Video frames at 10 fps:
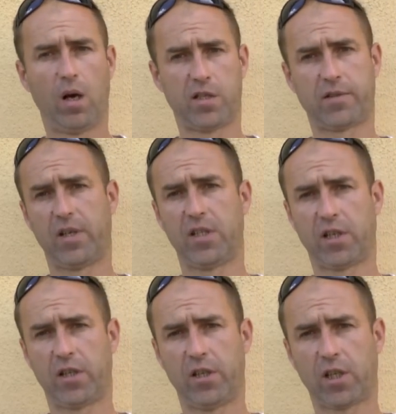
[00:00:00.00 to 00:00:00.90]
С своей
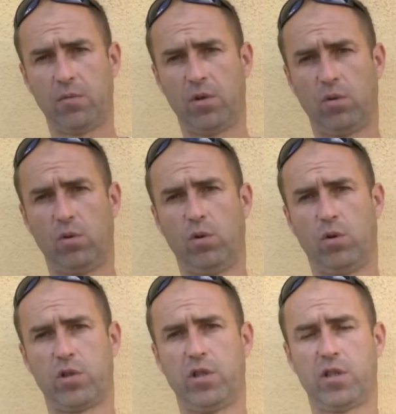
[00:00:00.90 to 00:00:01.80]
стороны рекомендую
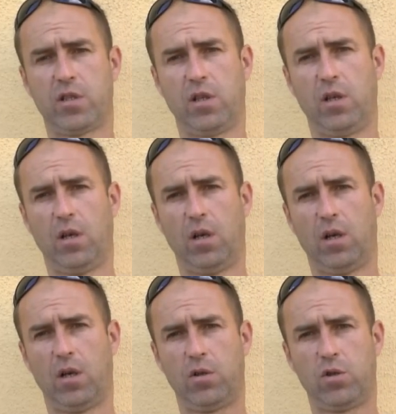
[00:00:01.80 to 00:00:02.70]
ножницы
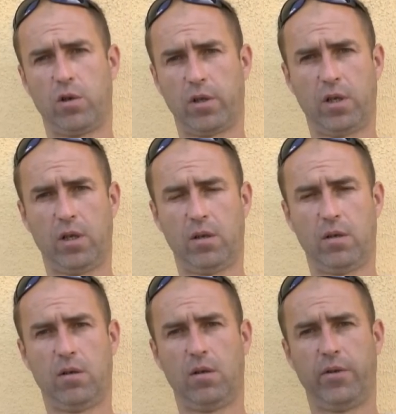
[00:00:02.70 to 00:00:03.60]
черные.
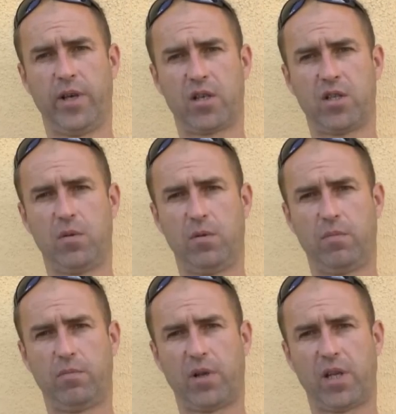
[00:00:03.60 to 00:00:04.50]
Также
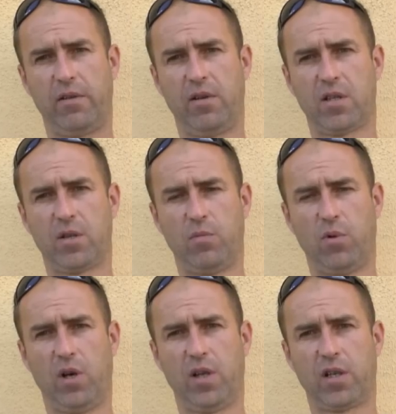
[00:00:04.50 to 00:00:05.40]
продавец
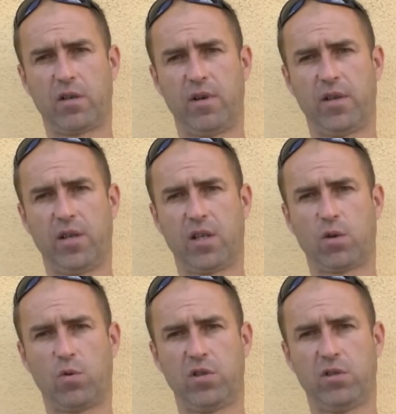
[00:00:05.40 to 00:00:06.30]
более адекватный,
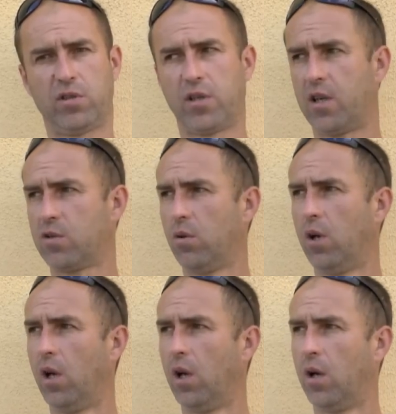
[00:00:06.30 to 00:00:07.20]
отгрузил сразу.
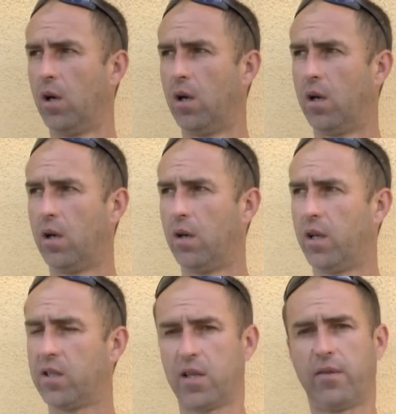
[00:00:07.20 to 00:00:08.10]
А,
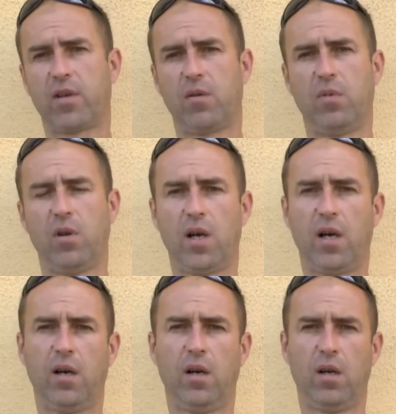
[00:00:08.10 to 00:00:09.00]
доставка
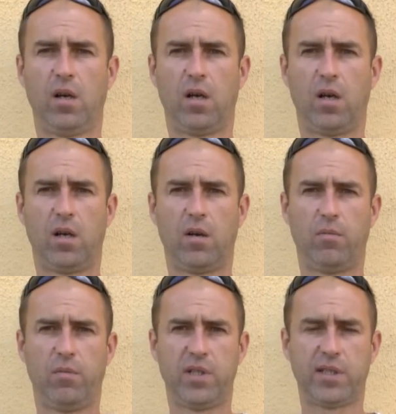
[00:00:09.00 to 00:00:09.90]
была а,
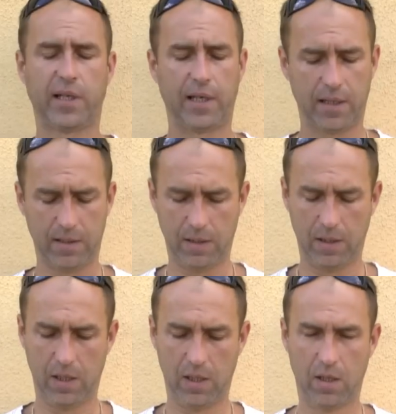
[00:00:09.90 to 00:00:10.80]
быстрая,
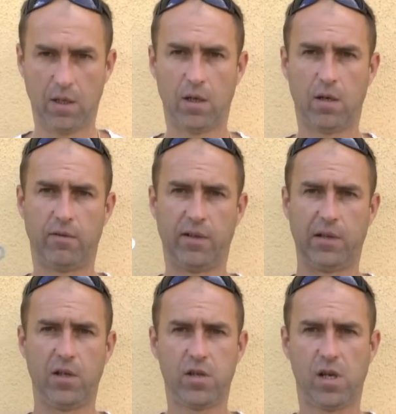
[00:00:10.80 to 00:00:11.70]
в
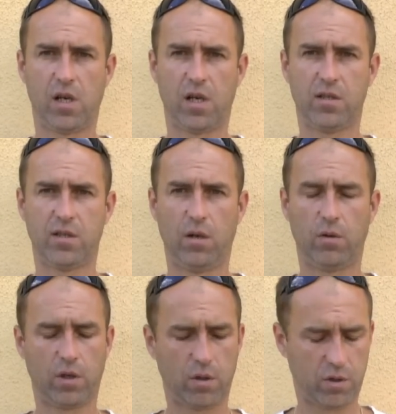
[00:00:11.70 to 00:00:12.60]
отличие от
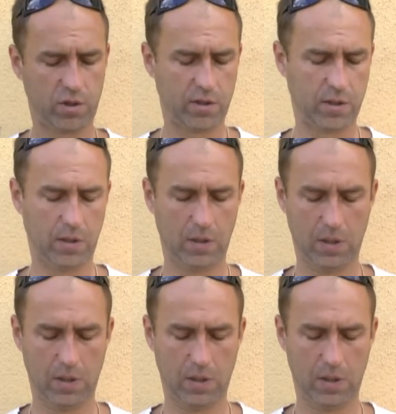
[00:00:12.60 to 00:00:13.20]
зеленых ножниц.